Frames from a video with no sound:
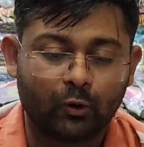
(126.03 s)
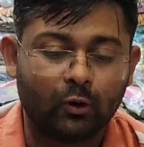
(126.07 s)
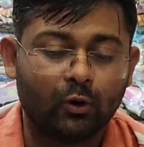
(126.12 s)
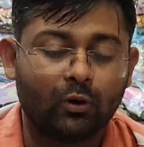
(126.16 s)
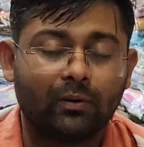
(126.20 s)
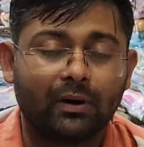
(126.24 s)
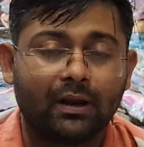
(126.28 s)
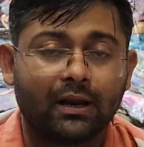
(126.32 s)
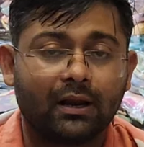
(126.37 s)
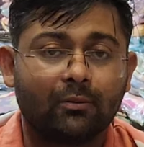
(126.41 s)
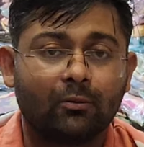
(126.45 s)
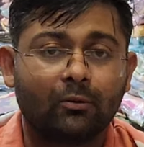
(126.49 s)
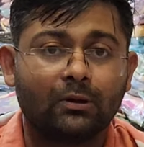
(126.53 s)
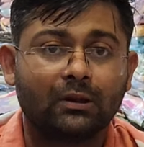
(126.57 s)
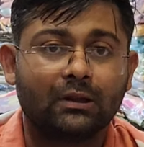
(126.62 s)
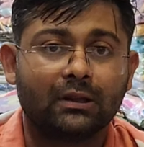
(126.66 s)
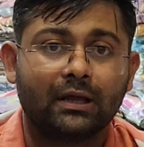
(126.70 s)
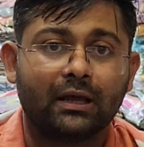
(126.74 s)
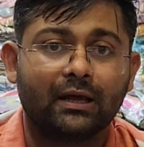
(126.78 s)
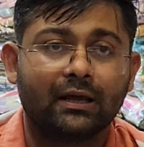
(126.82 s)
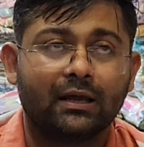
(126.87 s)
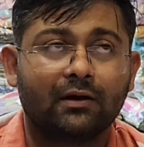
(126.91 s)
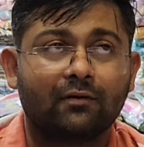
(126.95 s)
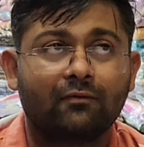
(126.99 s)
पोलो वाला
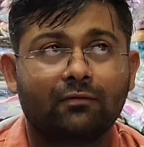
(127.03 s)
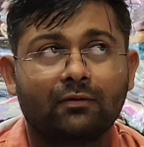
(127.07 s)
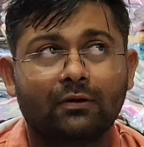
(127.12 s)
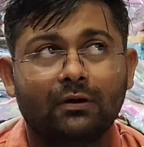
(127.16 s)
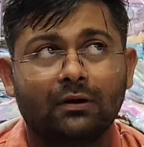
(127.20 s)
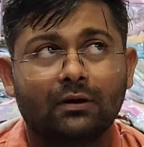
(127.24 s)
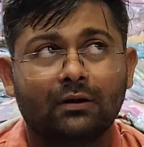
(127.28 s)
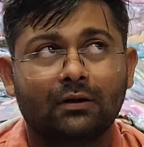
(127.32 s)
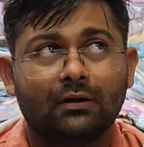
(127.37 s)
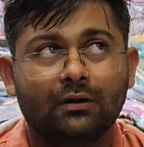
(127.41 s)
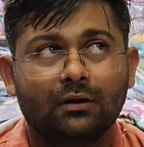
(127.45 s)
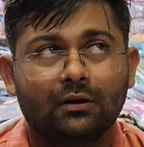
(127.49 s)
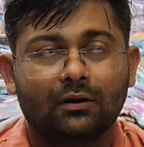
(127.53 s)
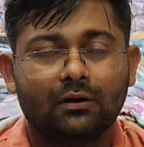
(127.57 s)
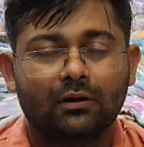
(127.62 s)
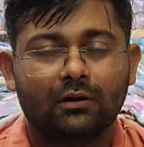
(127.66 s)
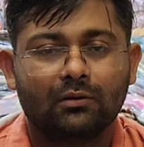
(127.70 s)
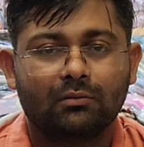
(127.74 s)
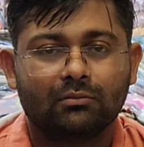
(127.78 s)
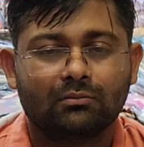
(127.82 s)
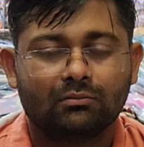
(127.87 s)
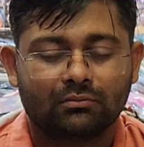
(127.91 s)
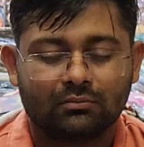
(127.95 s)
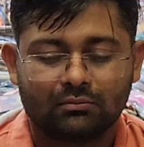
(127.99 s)
बोलते हैं या फिर न,
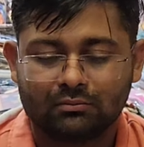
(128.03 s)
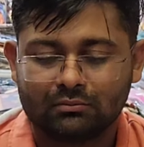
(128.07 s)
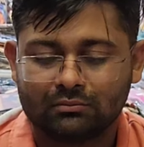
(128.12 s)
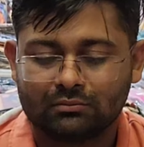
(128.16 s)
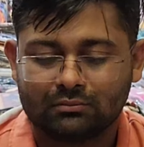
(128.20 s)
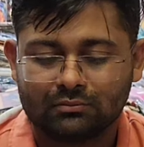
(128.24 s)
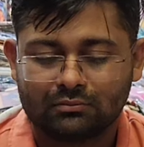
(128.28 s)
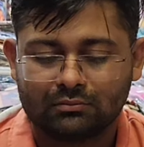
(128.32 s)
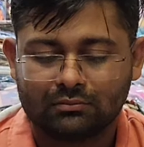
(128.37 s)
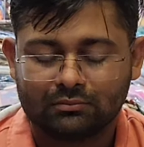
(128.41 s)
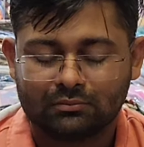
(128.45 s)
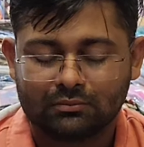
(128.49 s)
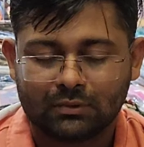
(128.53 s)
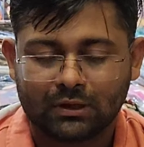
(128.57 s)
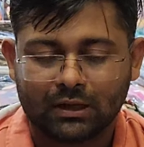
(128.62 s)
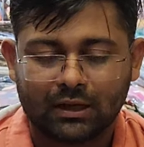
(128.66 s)
हम्म,